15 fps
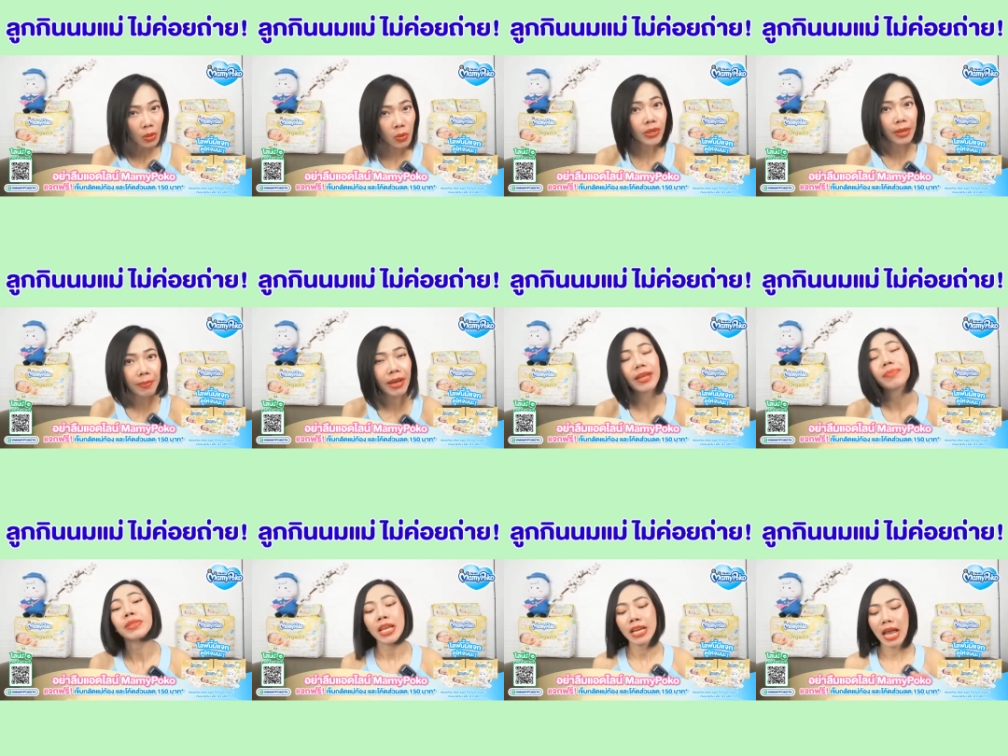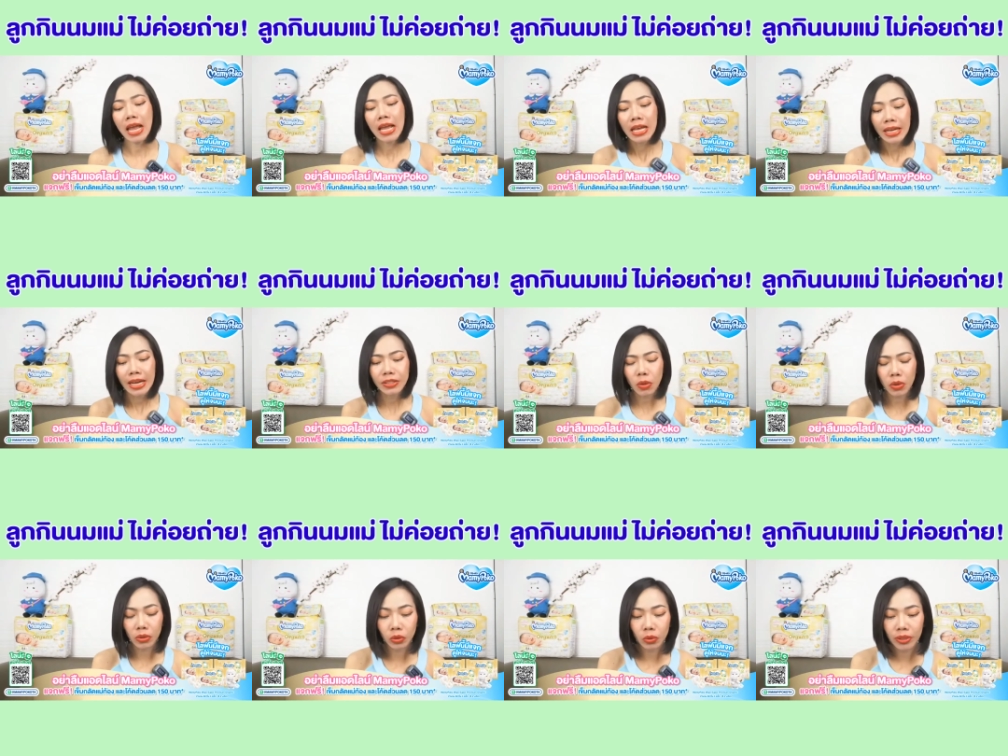โอเคไหมนะในส่
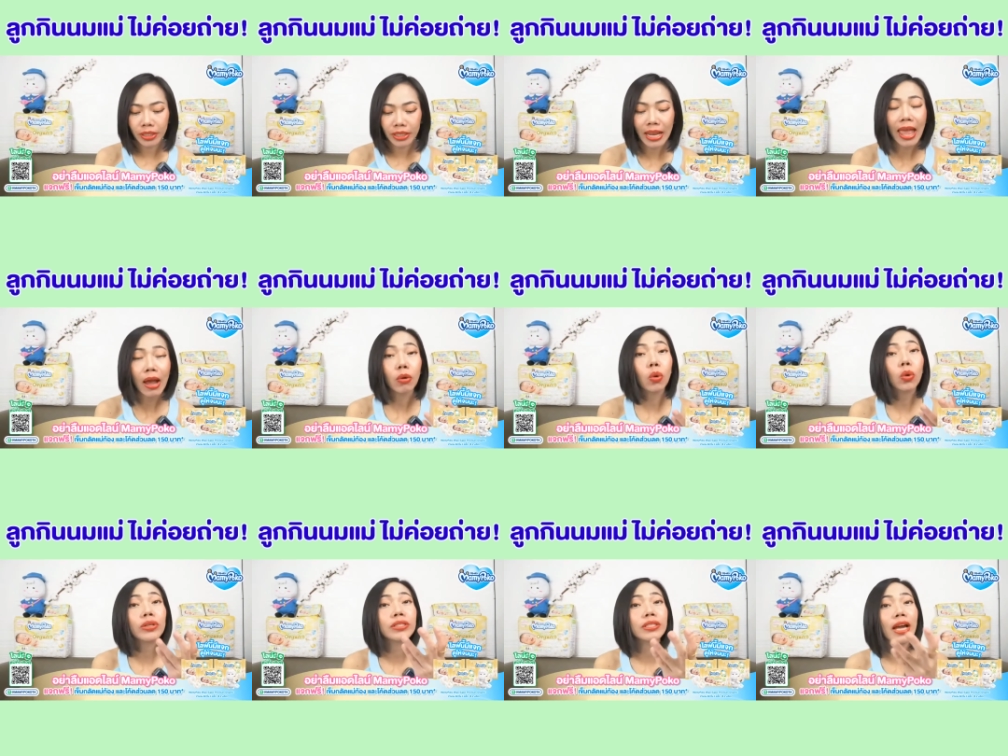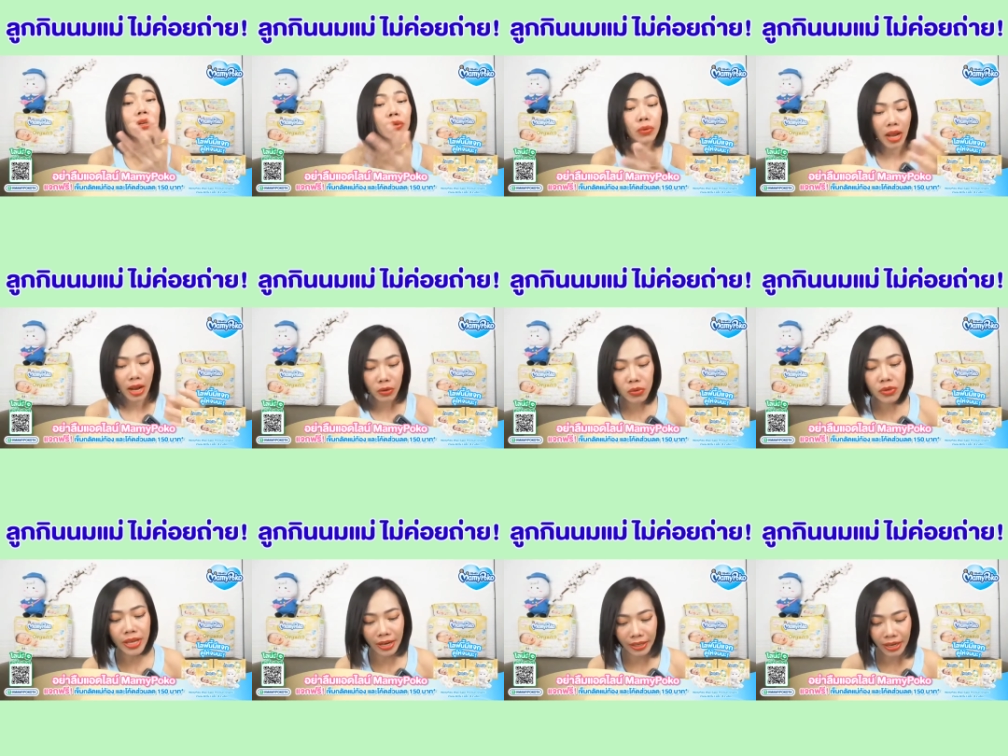วนของตรงนี้แล้วคุณจะดูแลลู
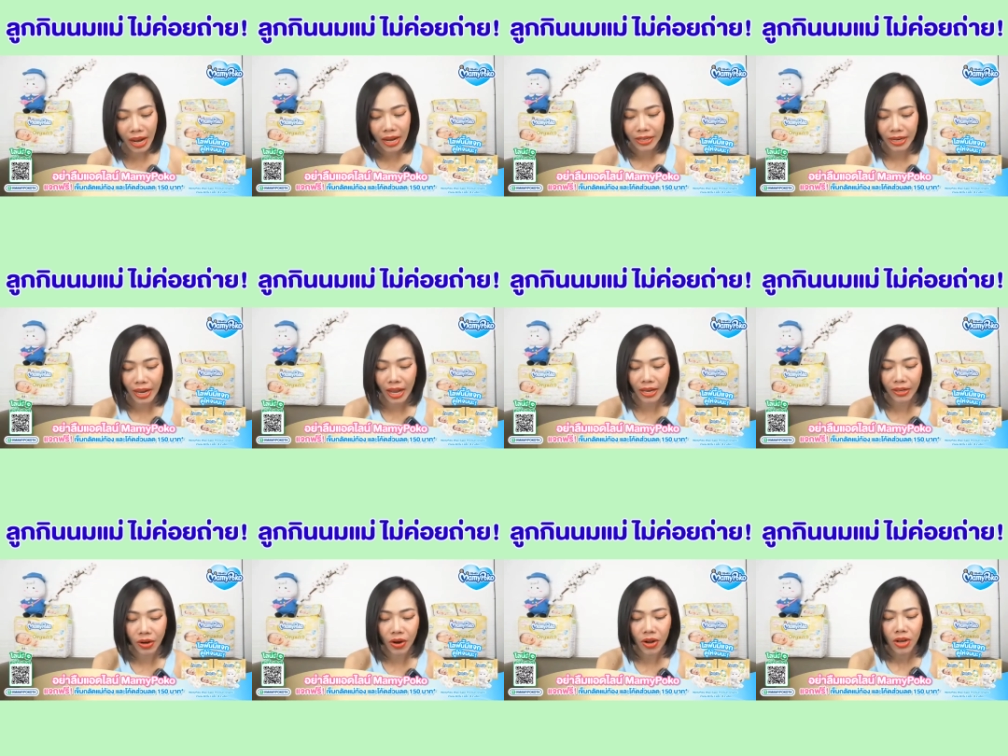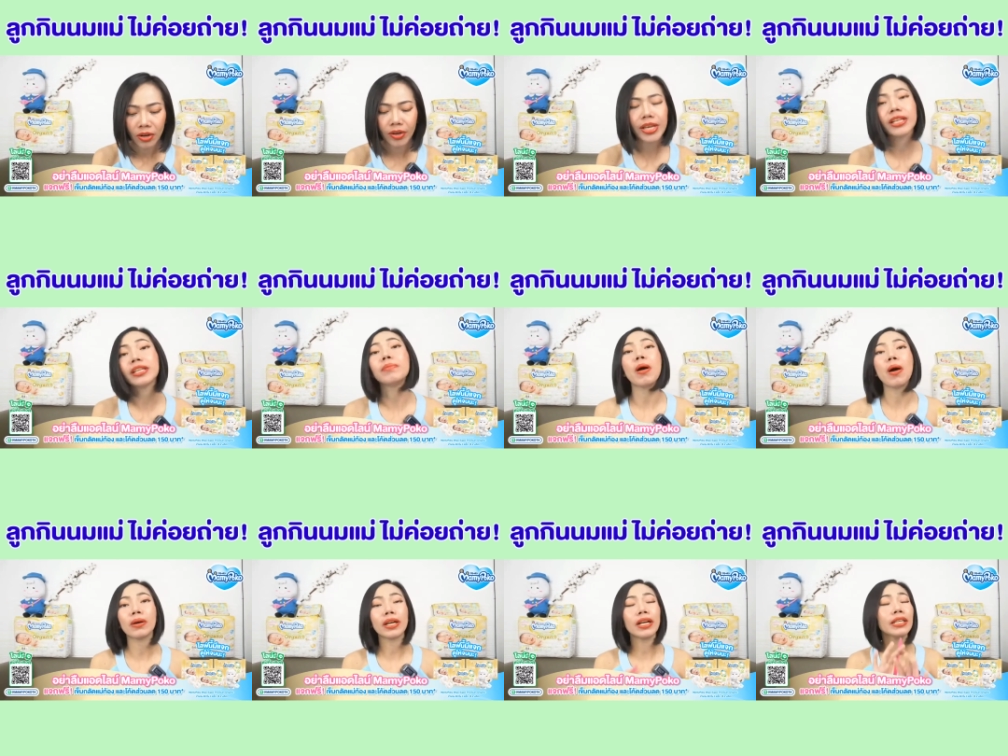กอย่างไรนะคะเนาะก็อย่างที่
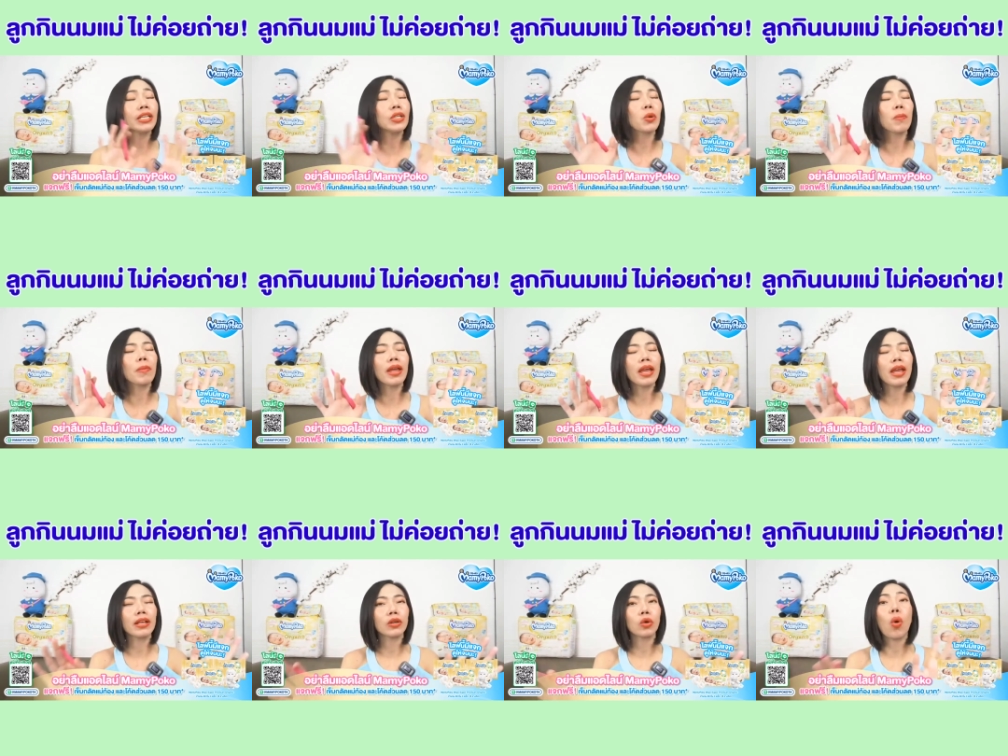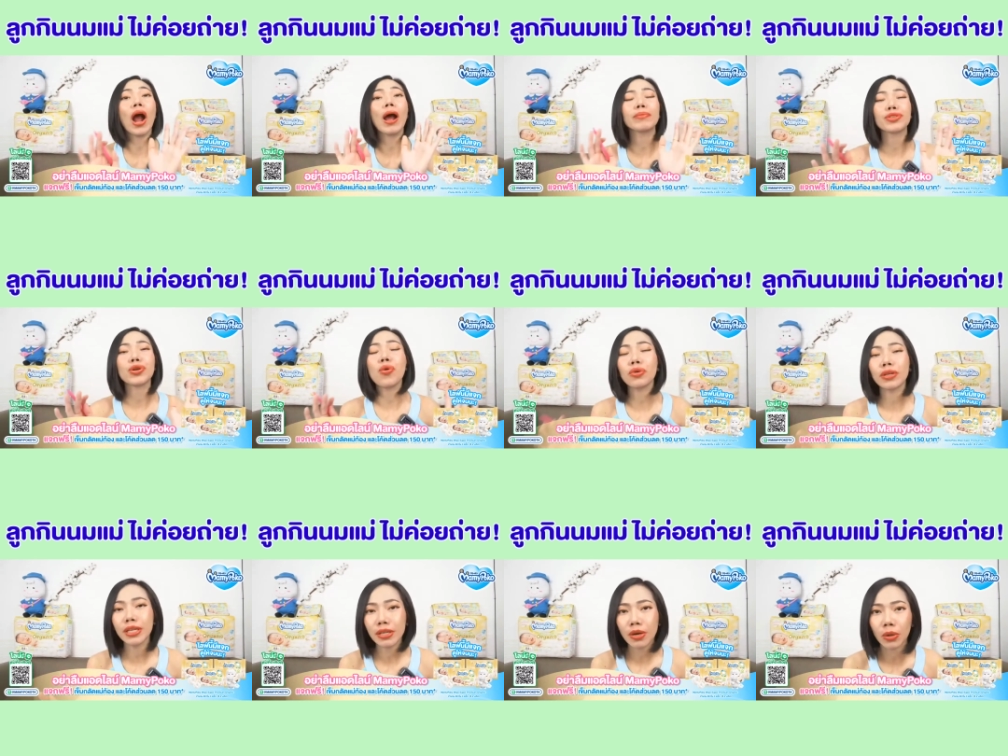บอกถ้ากินนมแม่ความโชค
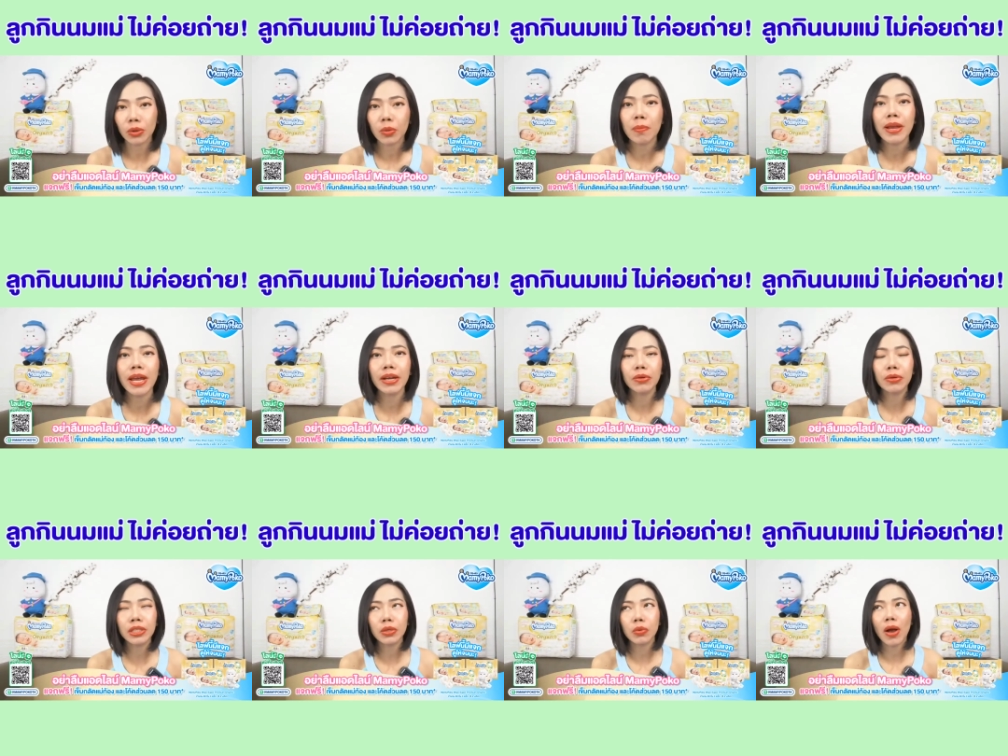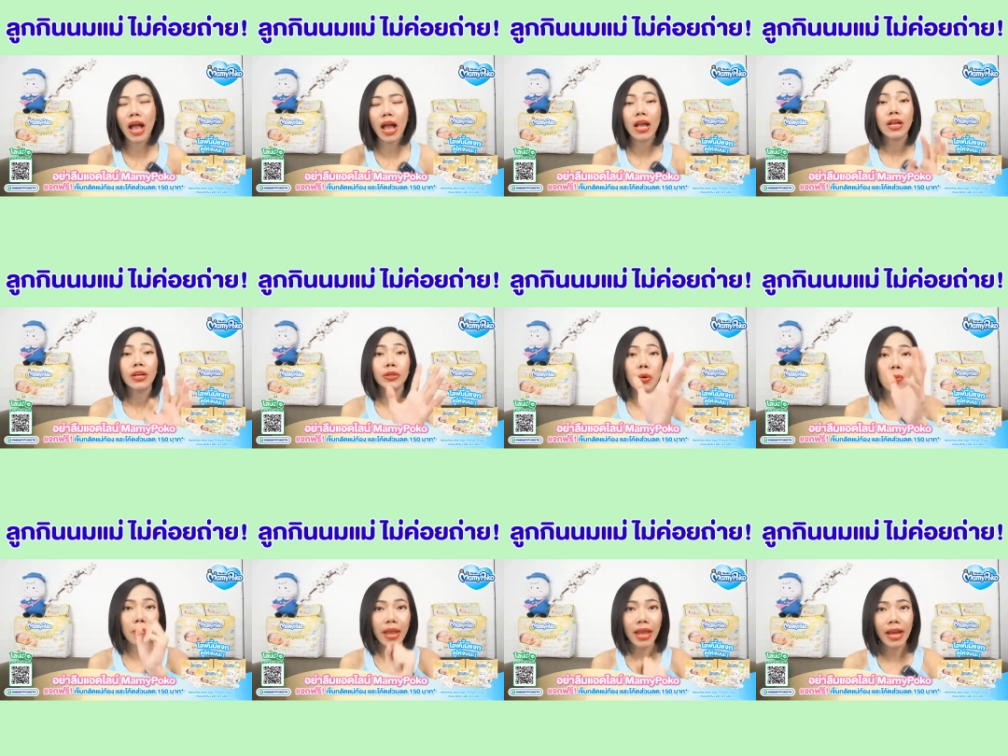ดีของนมแม่นั่นก็คือว่าน
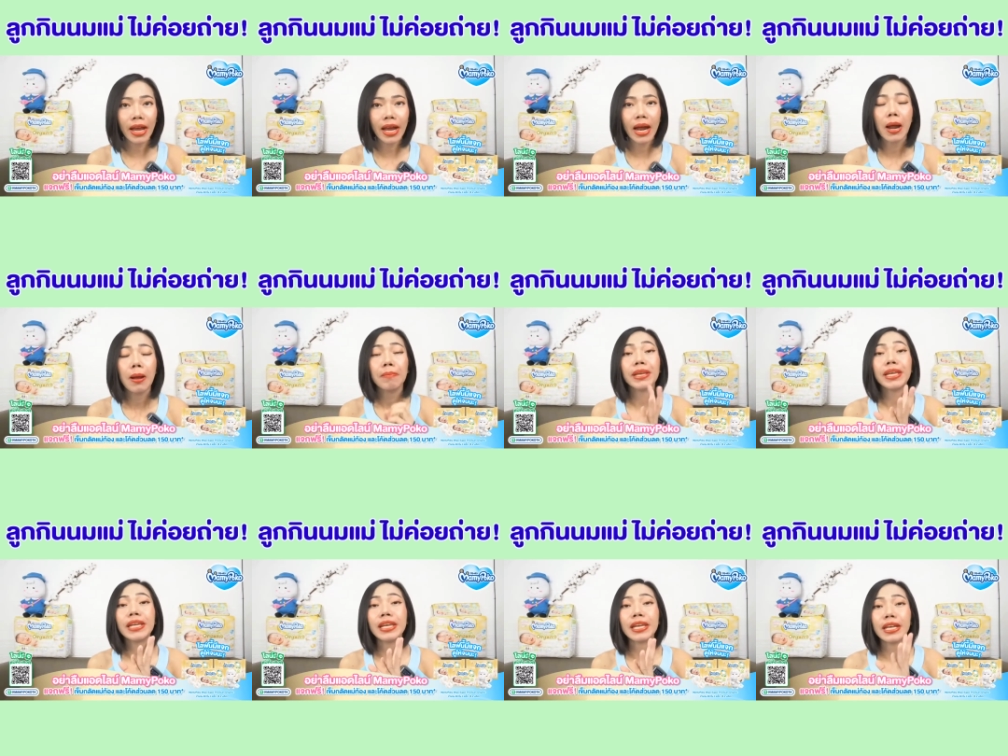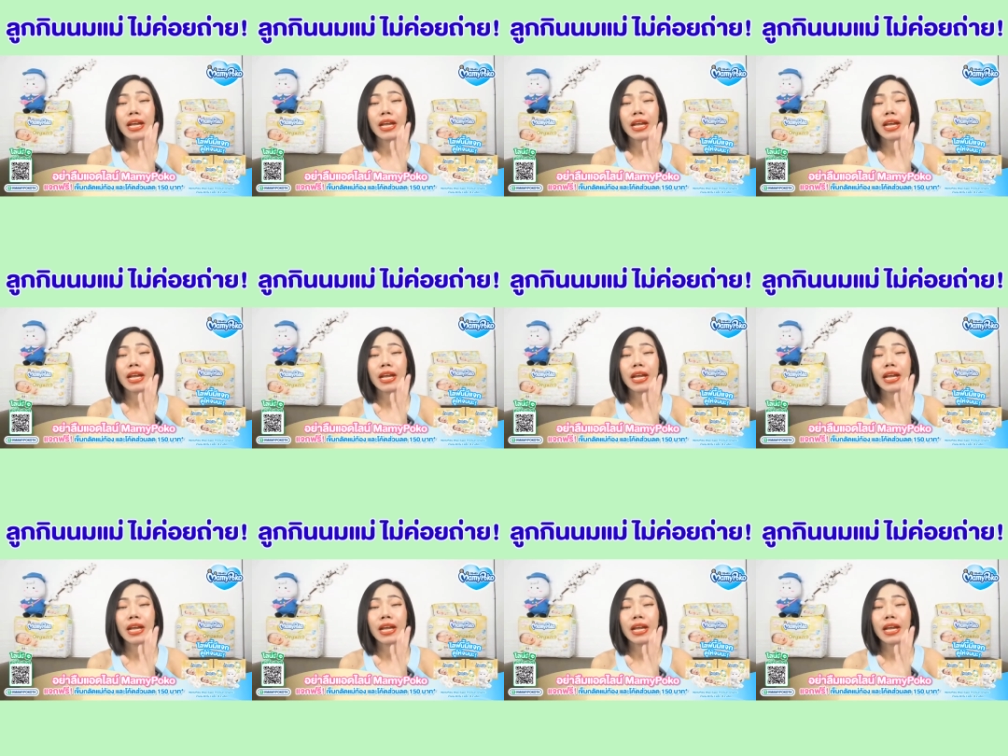มแม่ค่ะ มี